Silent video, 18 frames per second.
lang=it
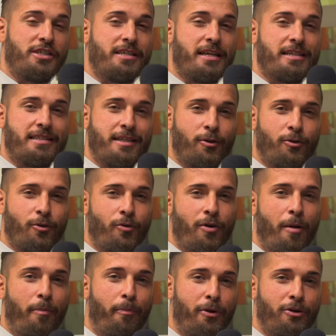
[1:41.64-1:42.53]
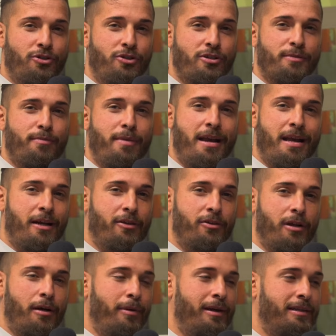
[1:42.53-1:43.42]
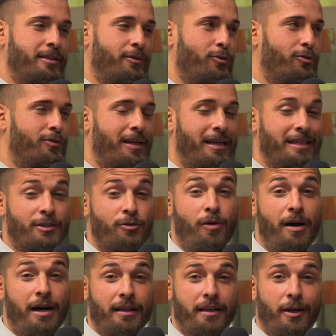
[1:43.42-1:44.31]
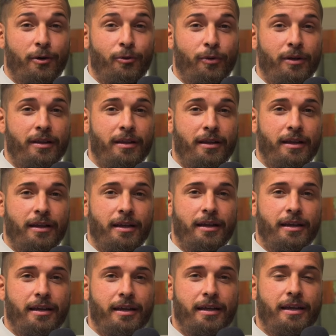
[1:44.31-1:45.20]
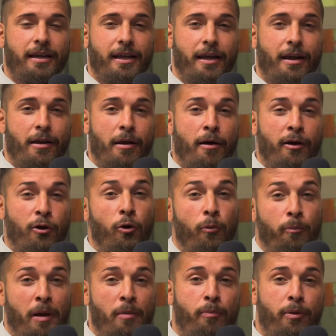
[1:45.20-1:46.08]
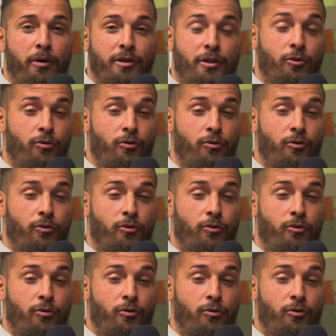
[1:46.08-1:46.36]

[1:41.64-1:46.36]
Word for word: ci sia stato un approccio sbagliato da parte di tutta la squadra e quindi la colpa è un po' di